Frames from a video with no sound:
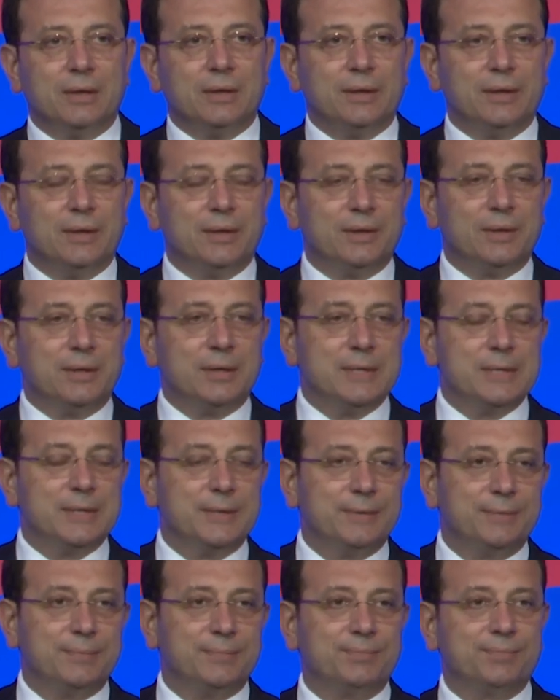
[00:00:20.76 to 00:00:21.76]
e,
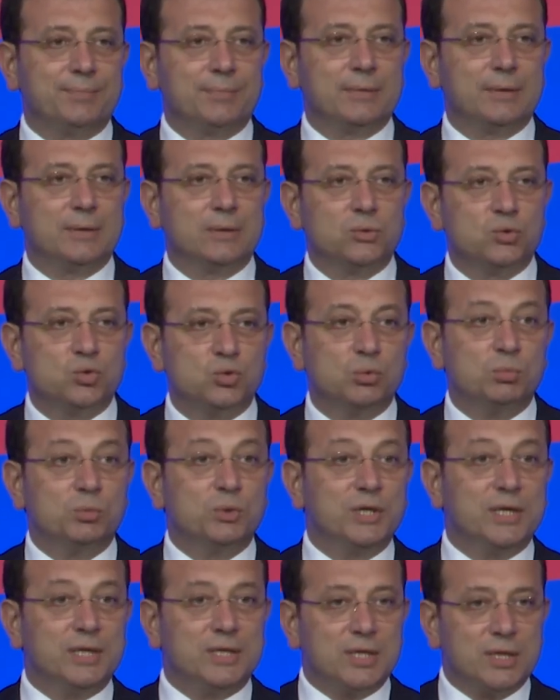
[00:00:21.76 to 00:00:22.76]

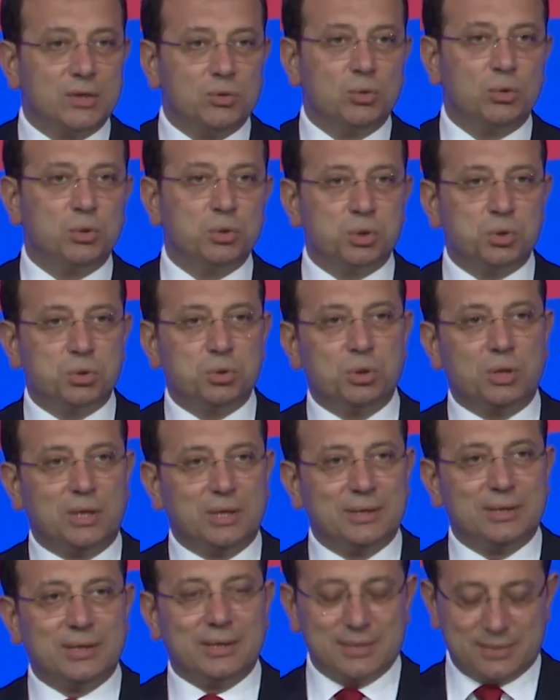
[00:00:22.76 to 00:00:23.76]
Cumhuriyete dönüştüğü
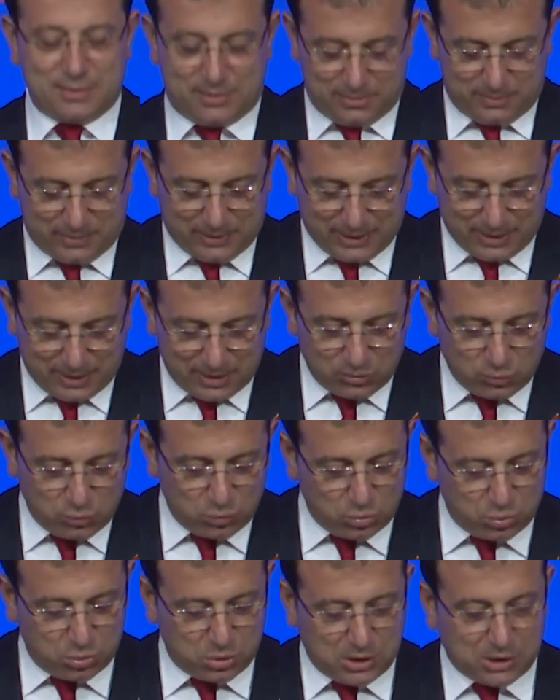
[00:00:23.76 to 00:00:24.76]
andan itibaren
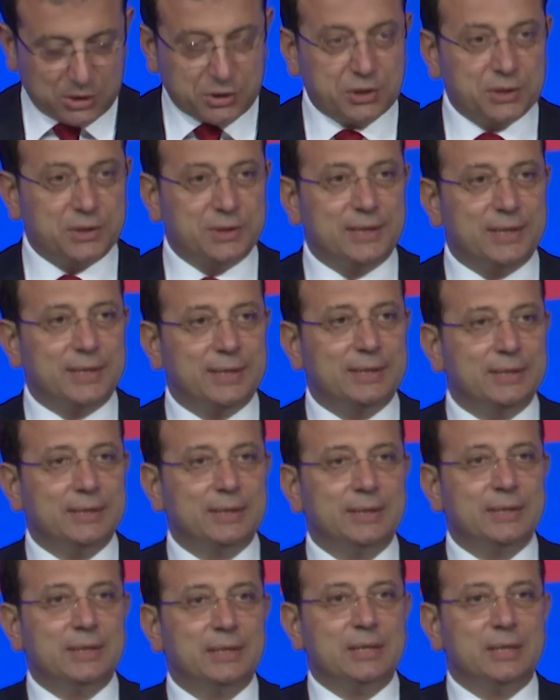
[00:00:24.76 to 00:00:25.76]
100
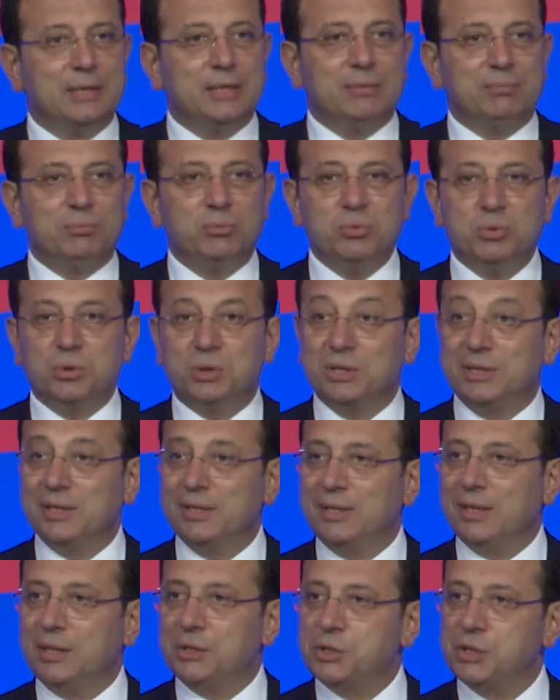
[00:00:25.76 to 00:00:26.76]
yaşında bu ülkede
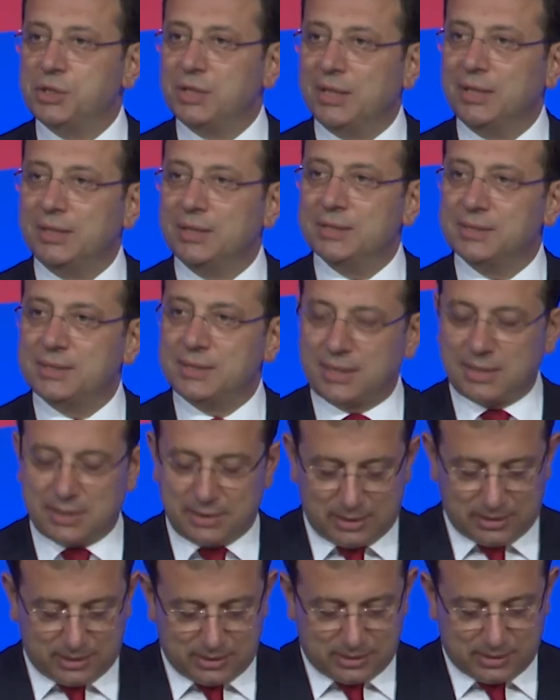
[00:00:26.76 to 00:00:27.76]
yaşayan
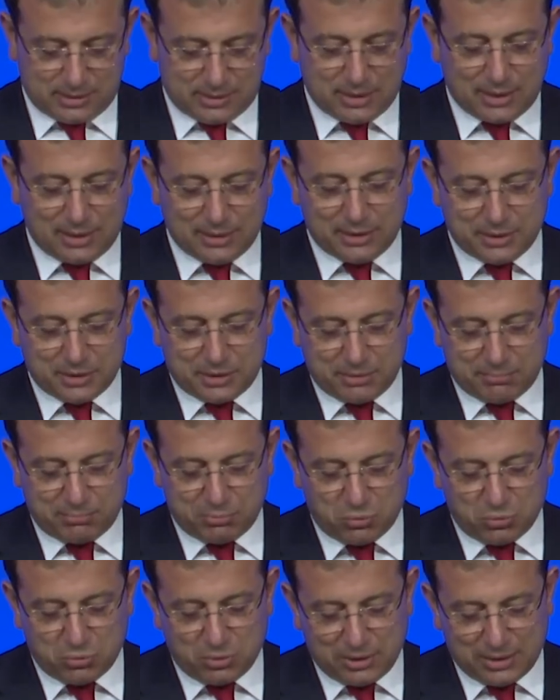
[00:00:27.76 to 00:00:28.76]
insanlarız. Sadece
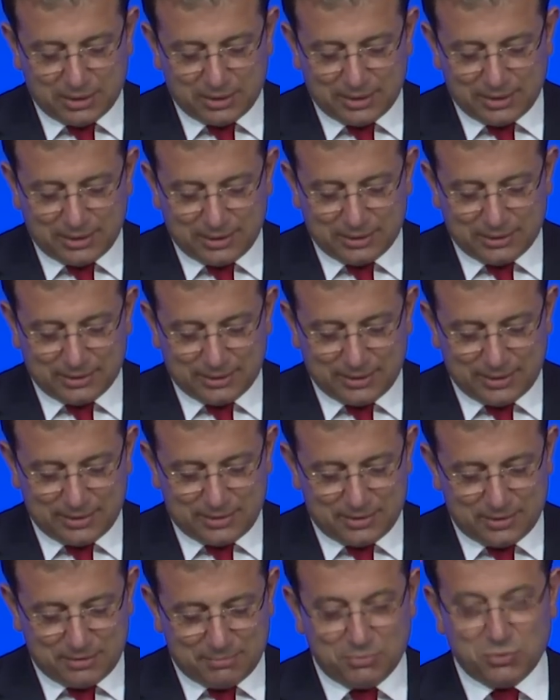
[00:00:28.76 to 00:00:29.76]
bununla da
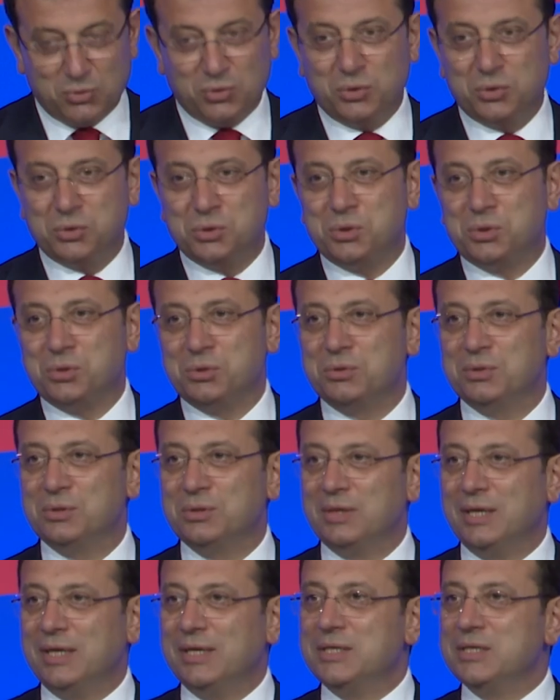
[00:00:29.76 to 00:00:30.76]
yetinmiyoruz.
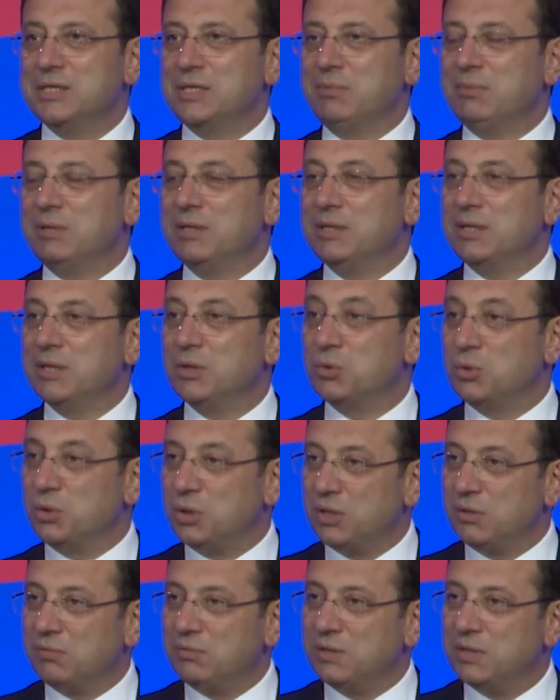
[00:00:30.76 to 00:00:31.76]
Aynı zamanda
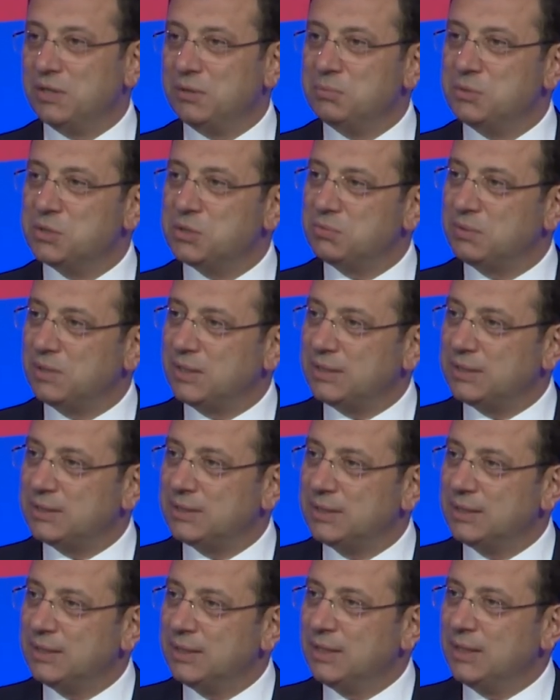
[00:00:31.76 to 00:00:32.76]
görevlerimiz
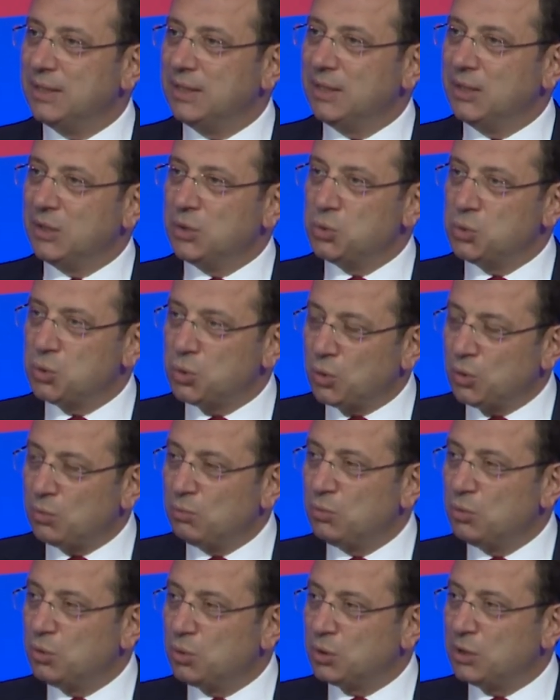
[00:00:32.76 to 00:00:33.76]
var,
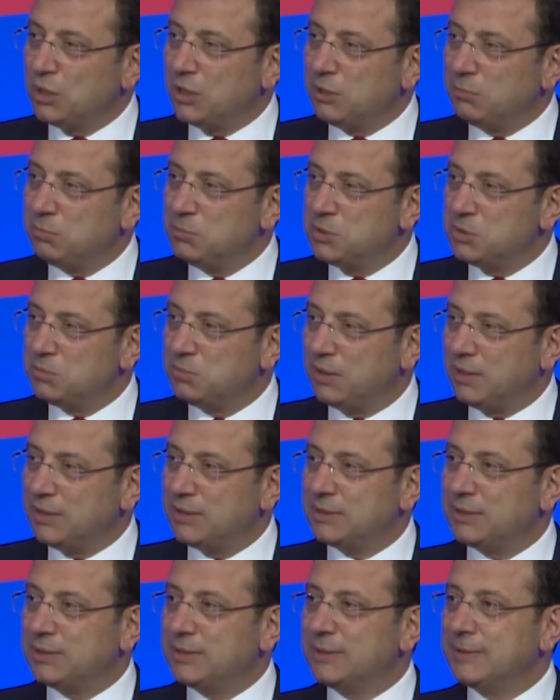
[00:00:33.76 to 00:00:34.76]
sorumluluklarımız
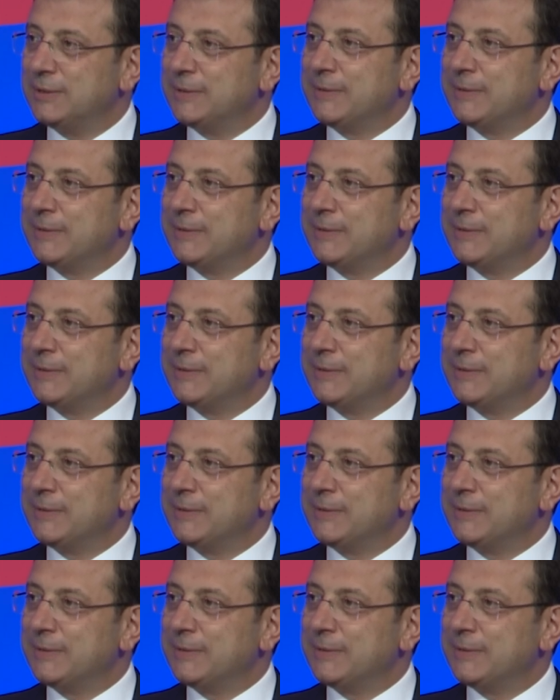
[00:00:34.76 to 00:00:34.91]
var,